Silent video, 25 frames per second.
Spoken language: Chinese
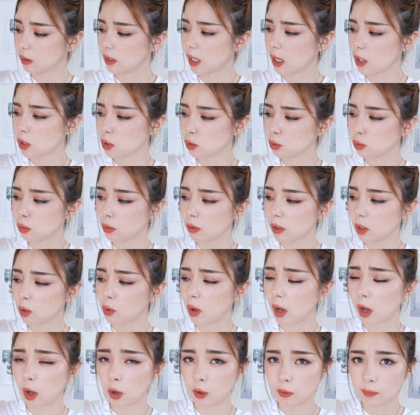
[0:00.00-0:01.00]
但是作为一
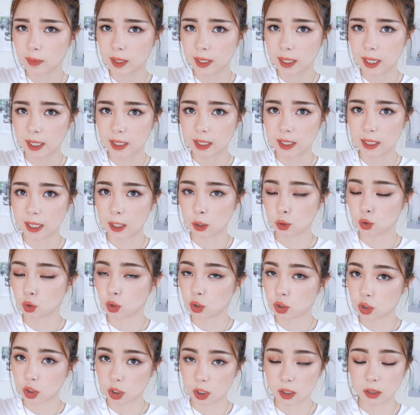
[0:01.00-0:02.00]
款欧美眼影来
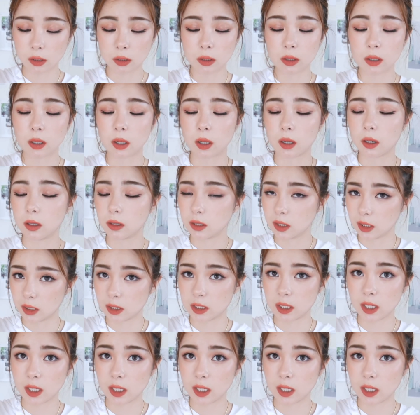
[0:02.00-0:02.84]
说，真的已